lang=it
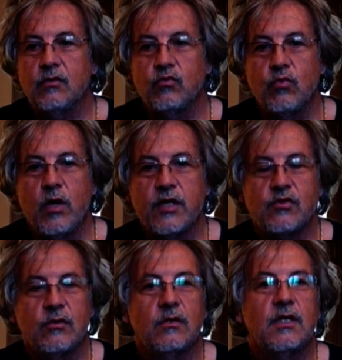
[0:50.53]
Due
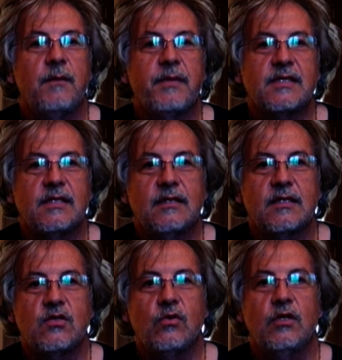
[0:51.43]
sono delle
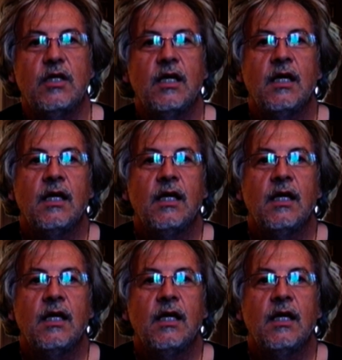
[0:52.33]
presentazioni